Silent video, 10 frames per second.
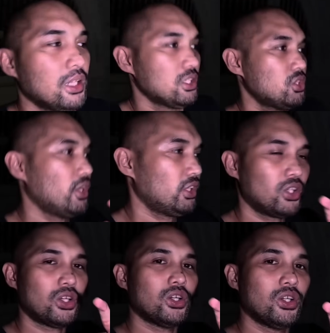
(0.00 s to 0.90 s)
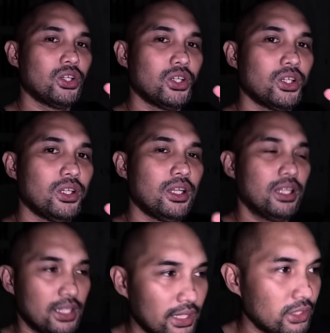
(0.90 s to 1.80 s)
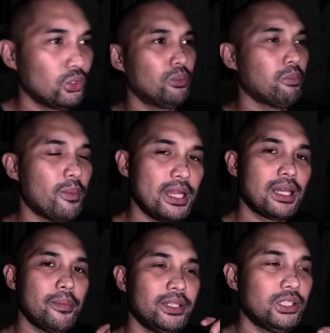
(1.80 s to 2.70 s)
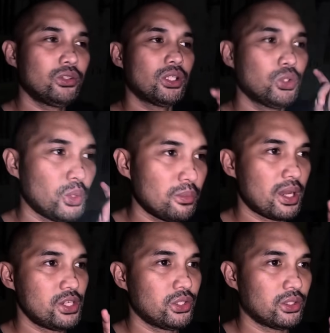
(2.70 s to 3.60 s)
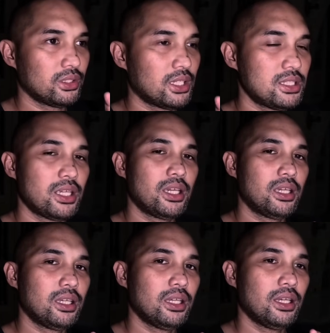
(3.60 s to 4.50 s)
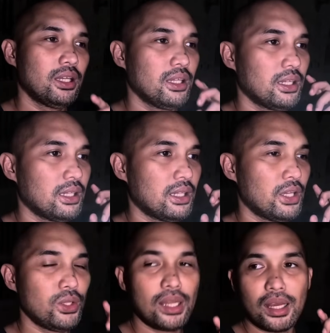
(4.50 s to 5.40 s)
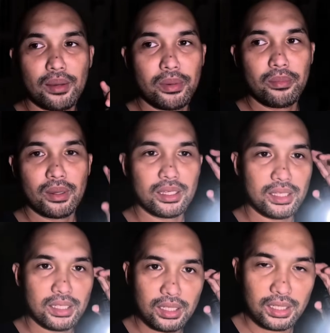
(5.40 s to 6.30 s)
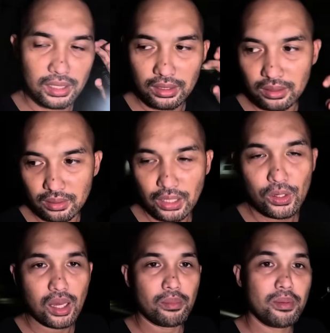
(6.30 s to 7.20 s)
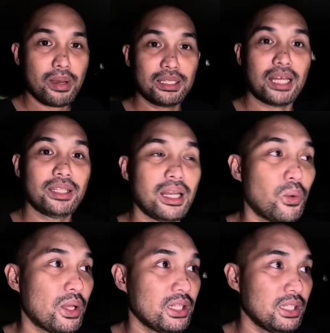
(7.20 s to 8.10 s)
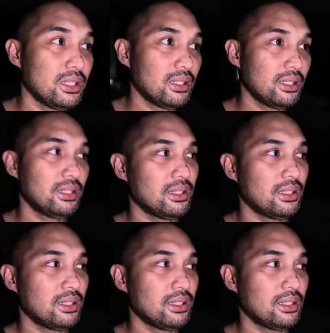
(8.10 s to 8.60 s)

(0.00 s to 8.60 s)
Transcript: So ito, na dito, bumalik kami dito sa Twin Mansion kasi ngayon lang kami magiging, ngayon lang kami magdadalawa ni